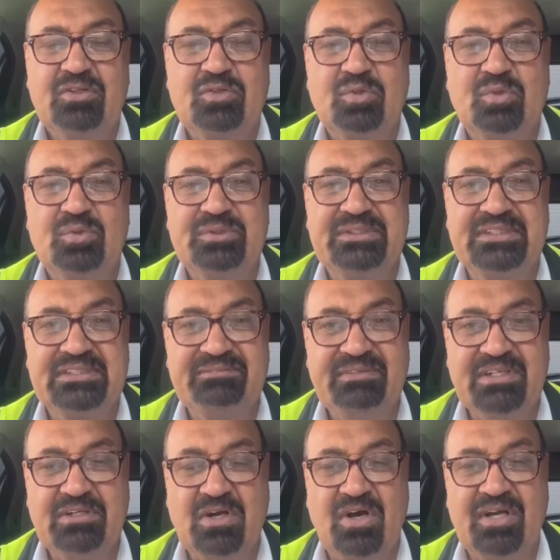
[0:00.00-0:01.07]
तो जिस
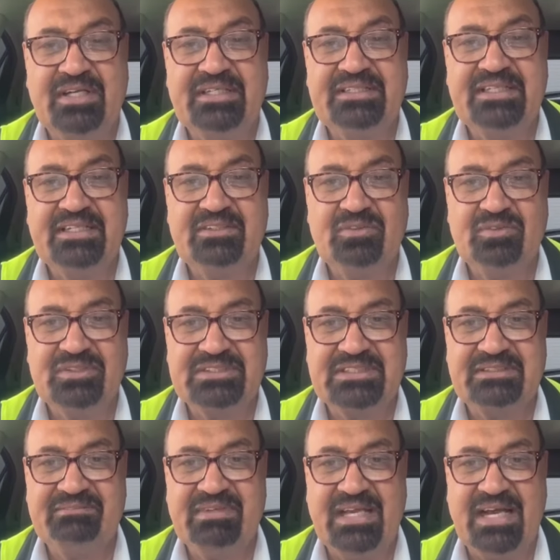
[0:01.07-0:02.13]
भी कॉलेज या
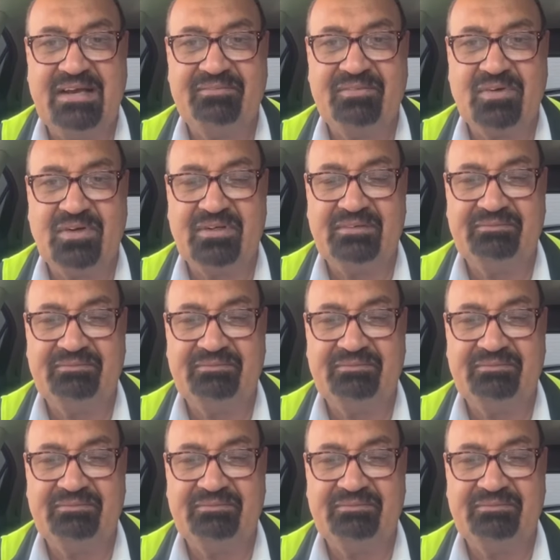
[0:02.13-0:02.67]
यूनिवर्सिटी में आप